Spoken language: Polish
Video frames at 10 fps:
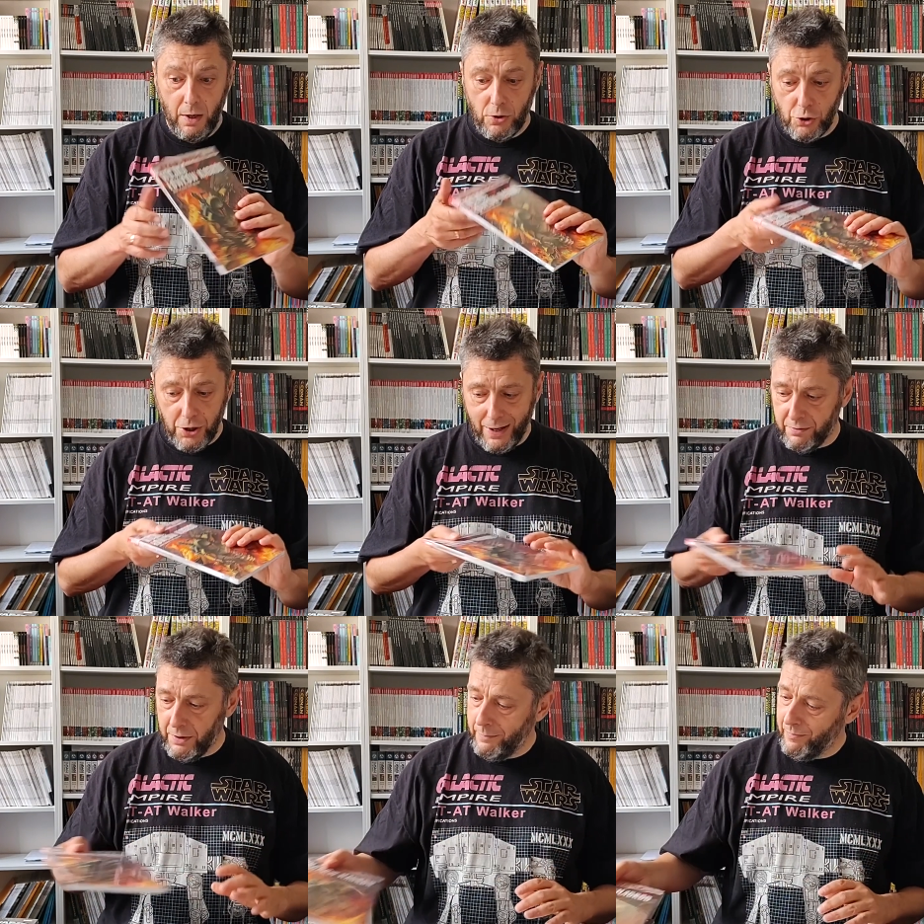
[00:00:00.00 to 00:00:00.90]
Co
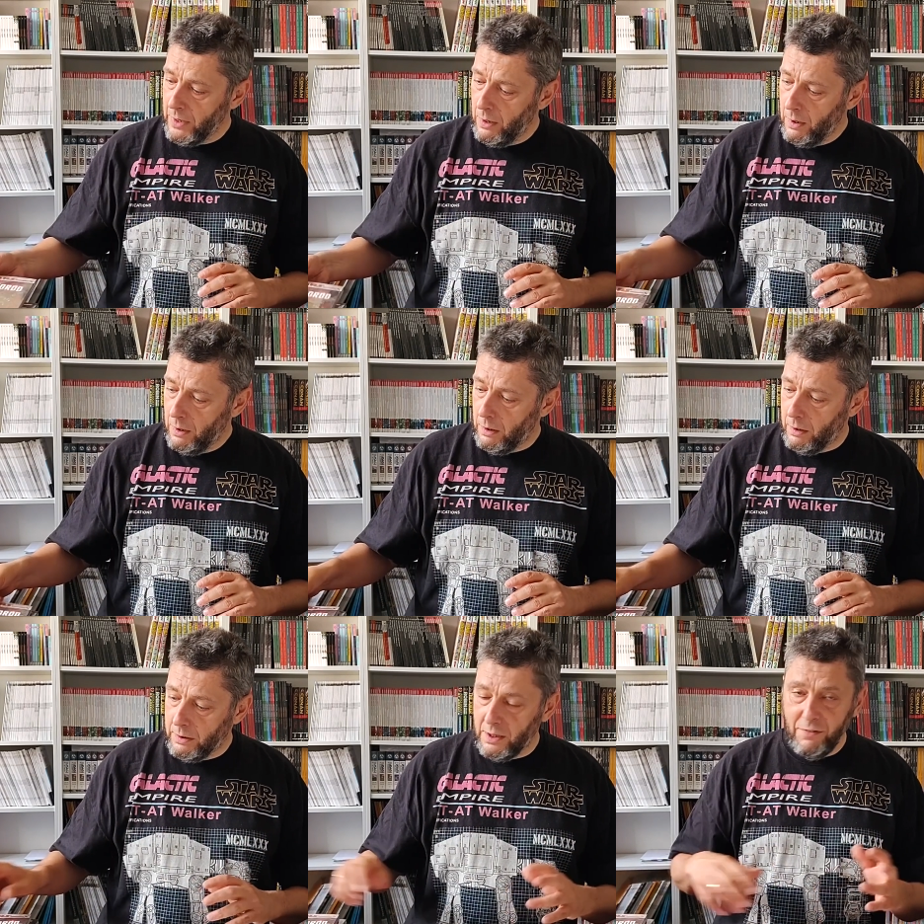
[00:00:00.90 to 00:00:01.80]
ciekawe,
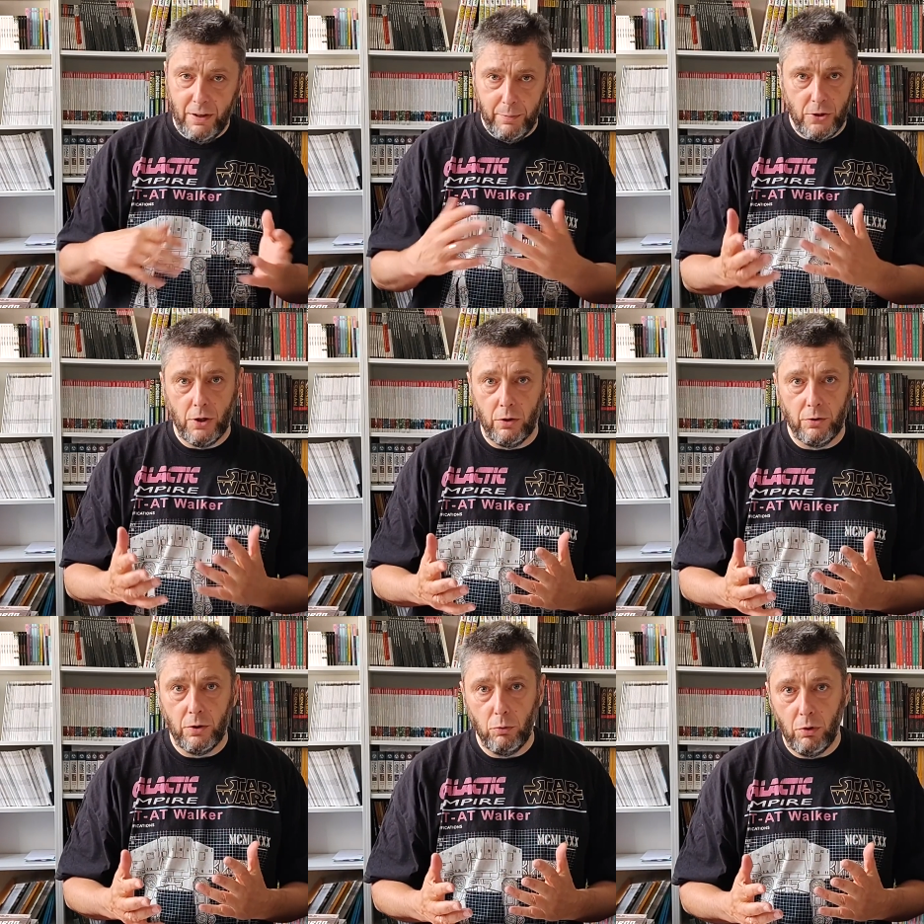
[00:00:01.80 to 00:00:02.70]
e, ten event będzie
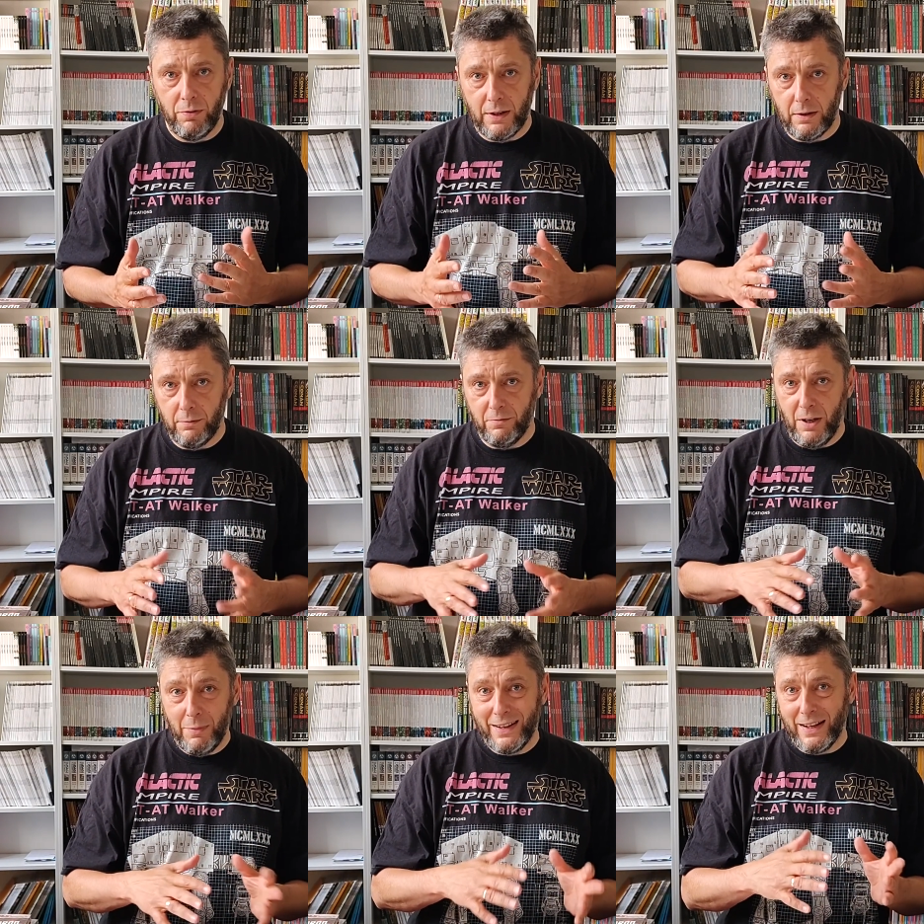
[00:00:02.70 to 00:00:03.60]
kontynuowany. W
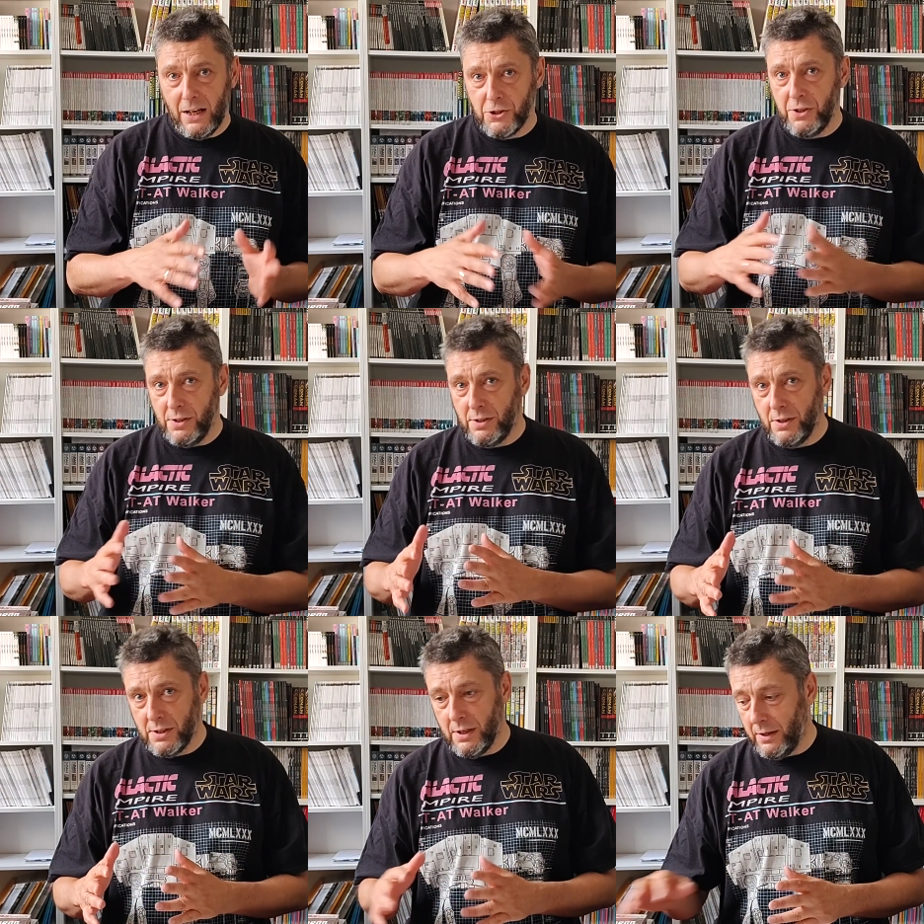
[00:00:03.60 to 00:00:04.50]
ramach każdej z
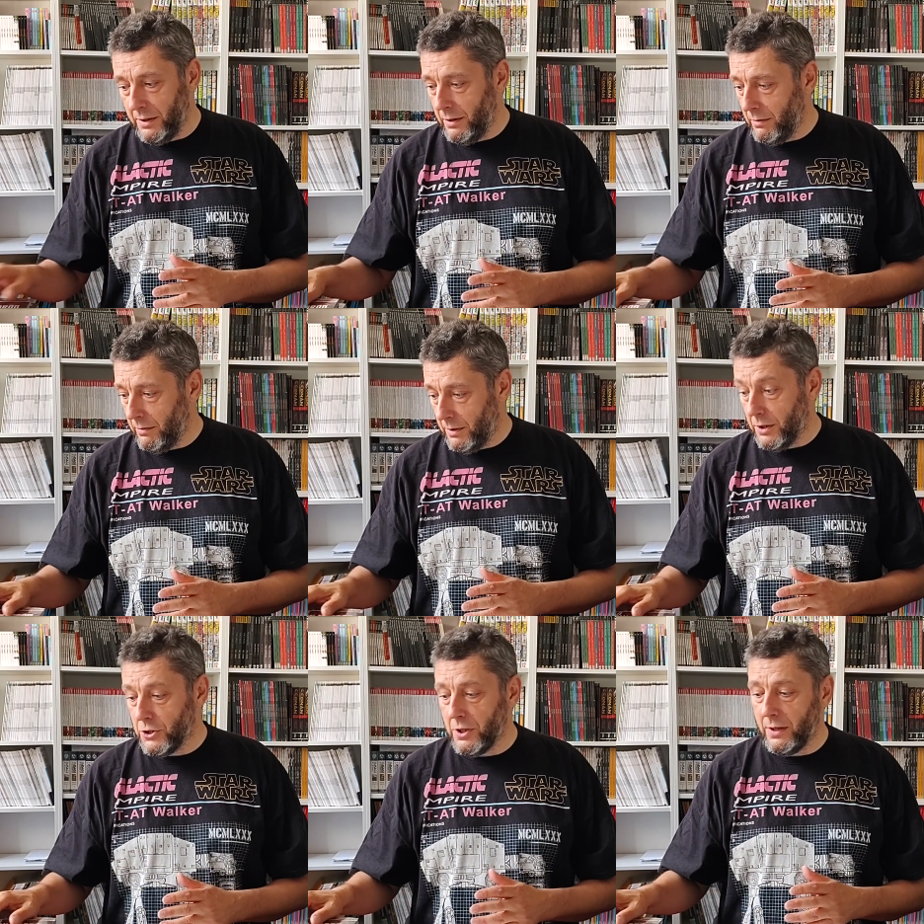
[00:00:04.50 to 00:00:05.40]
tych serii,
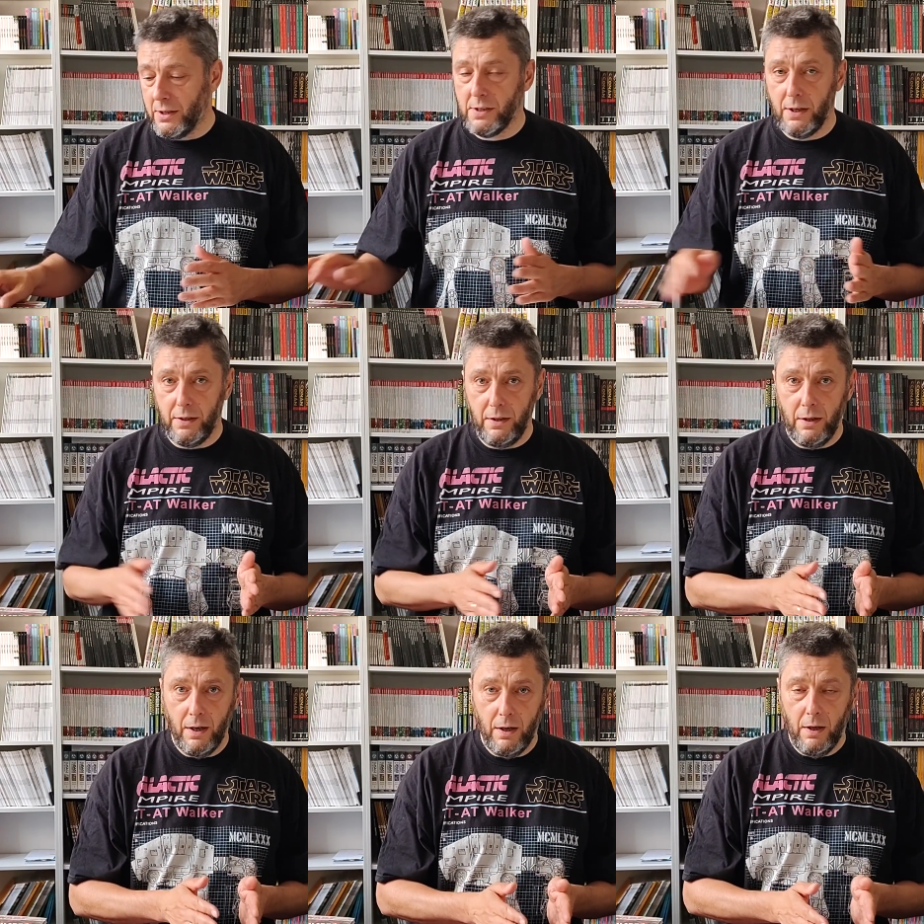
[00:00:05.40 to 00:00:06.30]
tych czterech
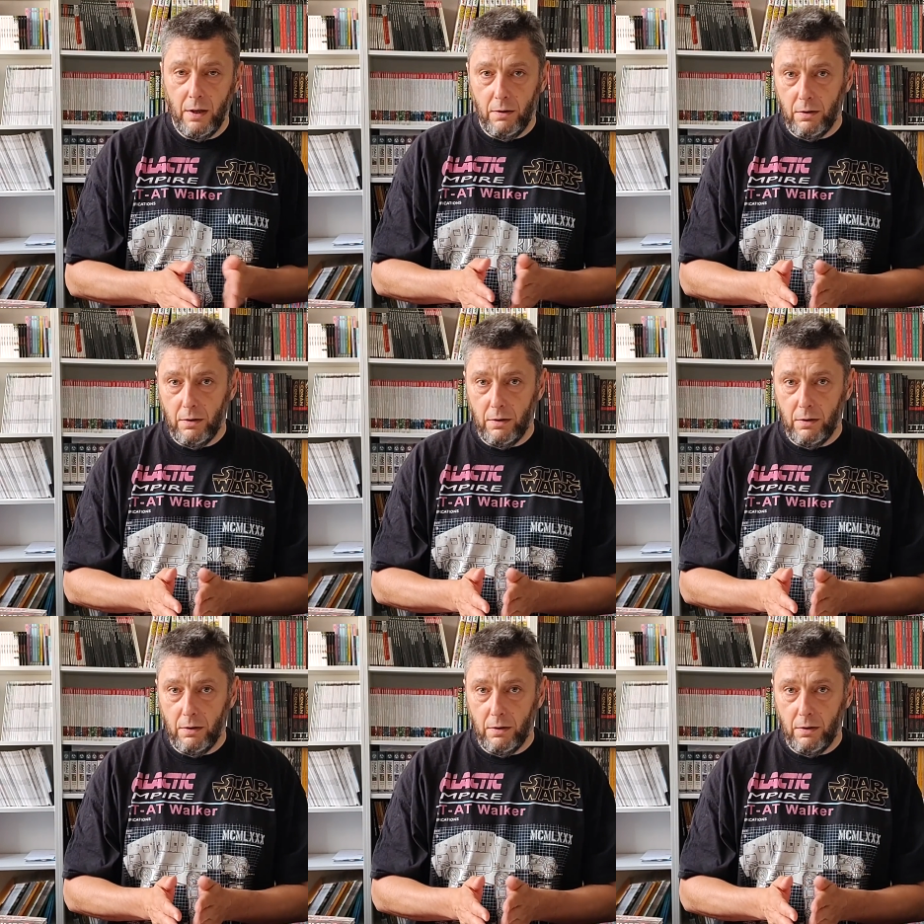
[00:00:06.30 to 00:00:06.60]
serii, e,